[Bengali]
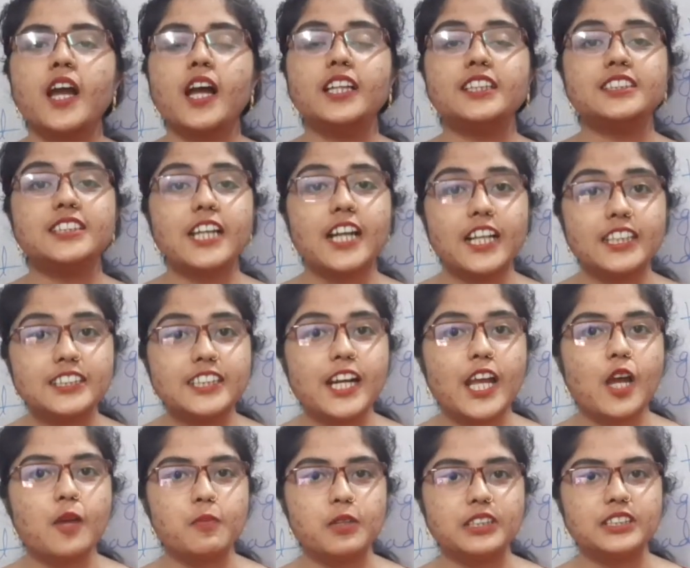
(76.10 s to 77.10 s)
আর যারা যারা
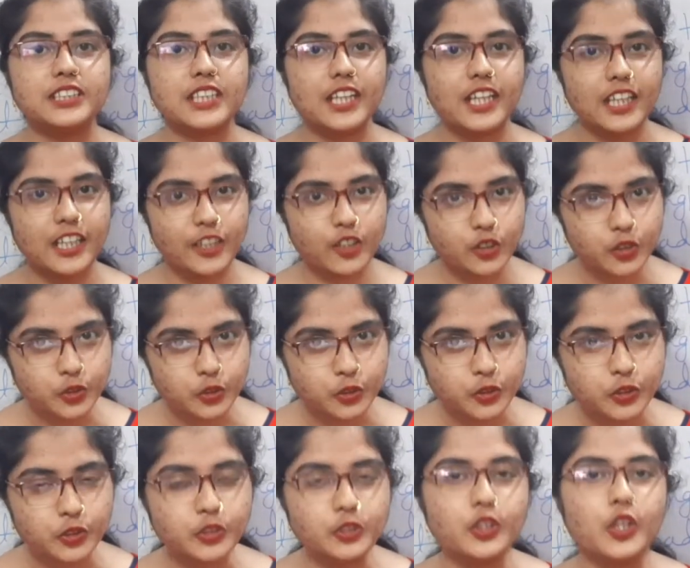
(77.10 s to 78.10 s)
আমার চ্যানেলে
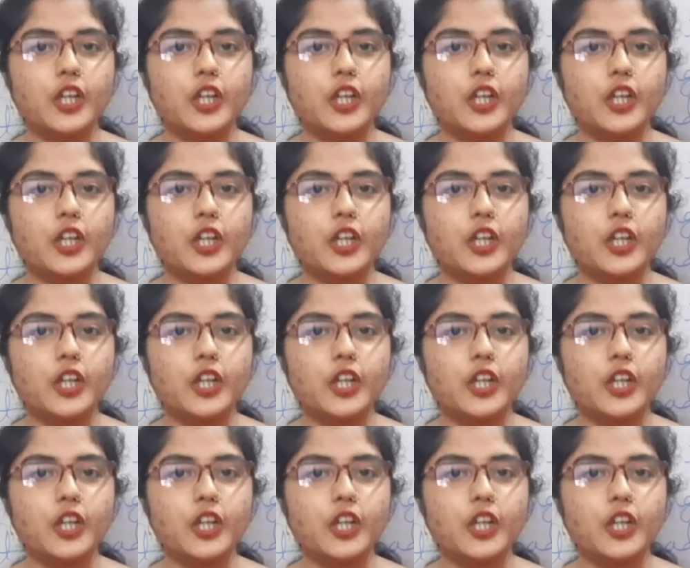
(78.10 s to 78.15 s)
নতুন